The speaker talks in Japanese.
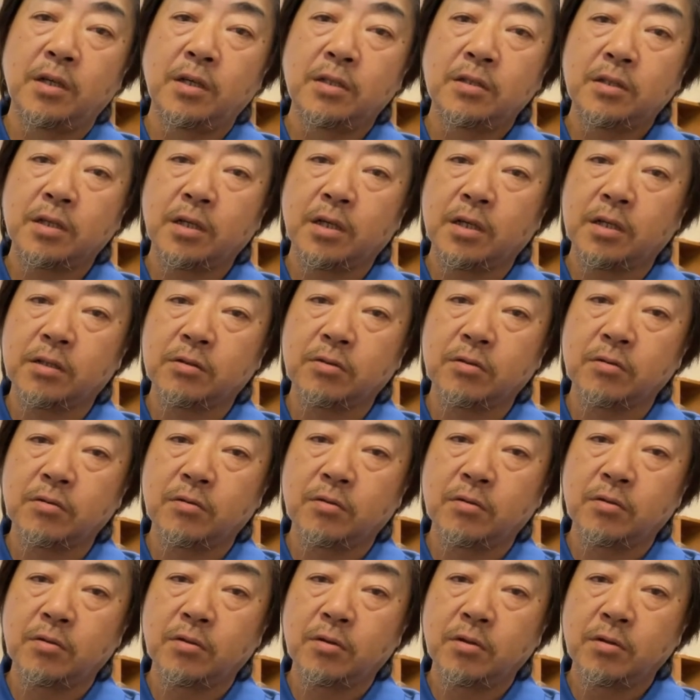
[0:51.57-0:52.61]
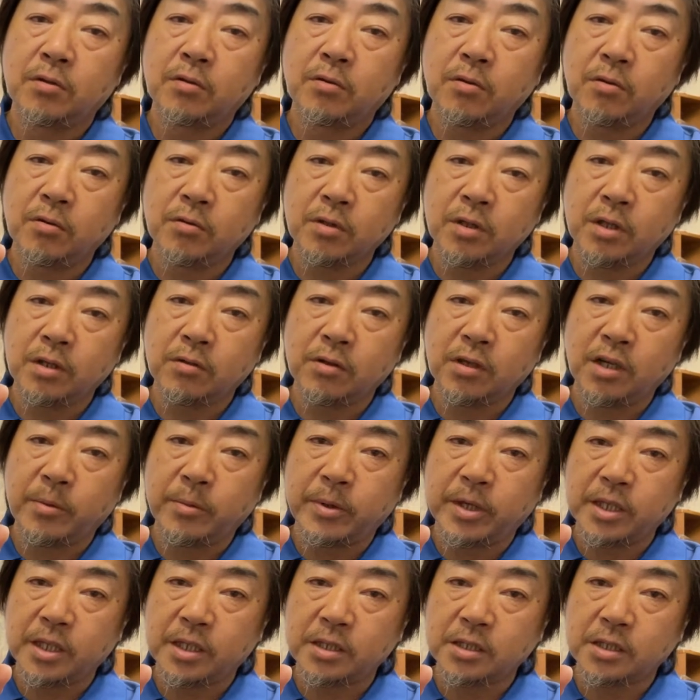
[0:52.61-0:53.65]
だからその本家の
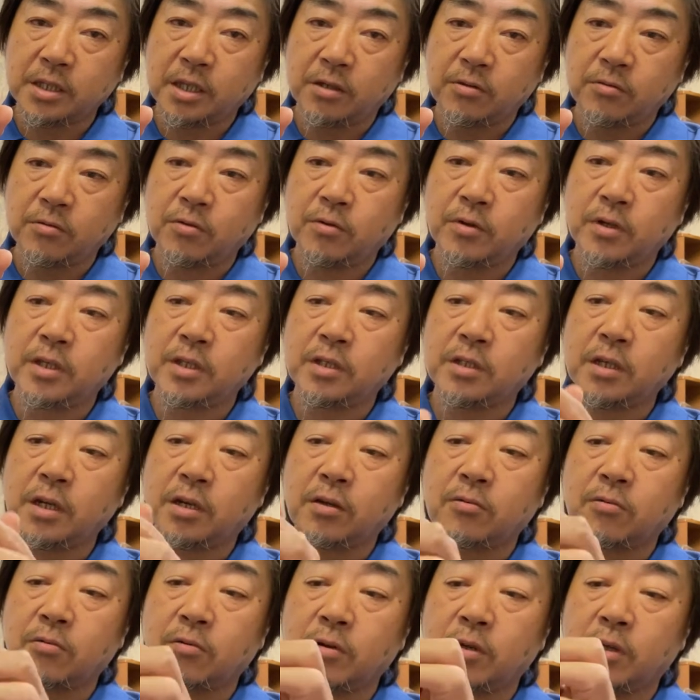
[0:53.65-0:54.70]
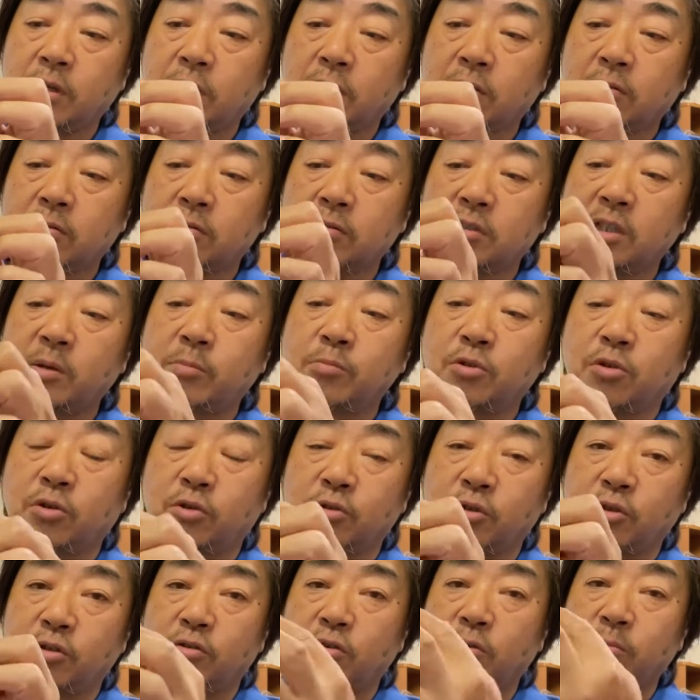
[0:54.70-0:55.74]
山梨県の方へ行ったらこれ全部こ
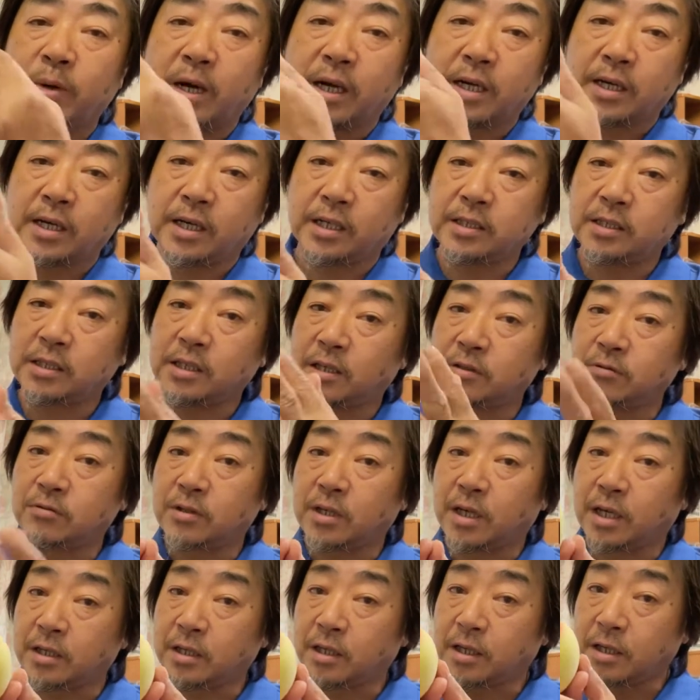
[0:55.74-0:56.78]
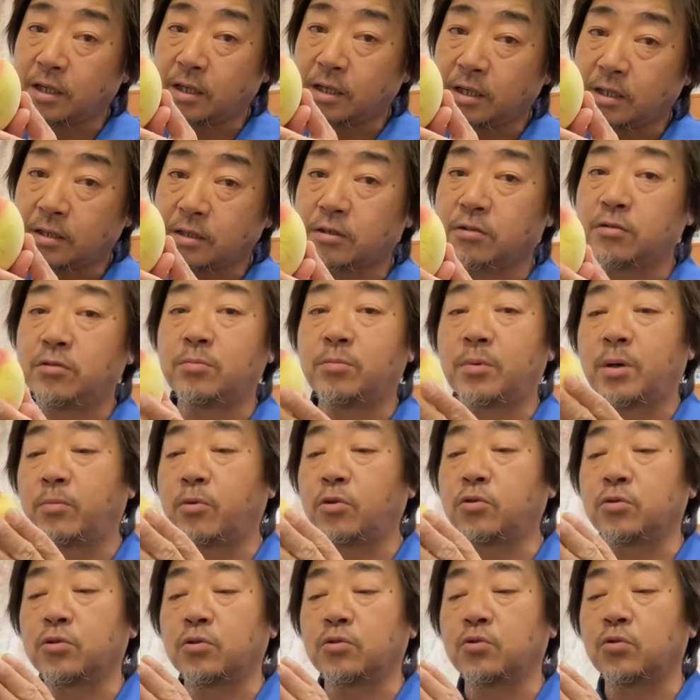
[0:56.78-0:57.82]
の色真っ赤になるんかなっていう、まあ、
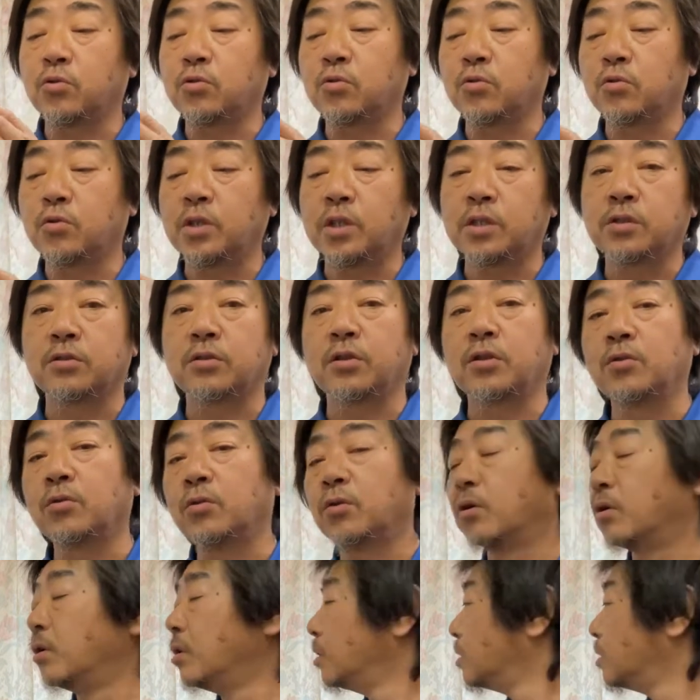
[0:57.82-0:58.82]
僕の想像なんですけど。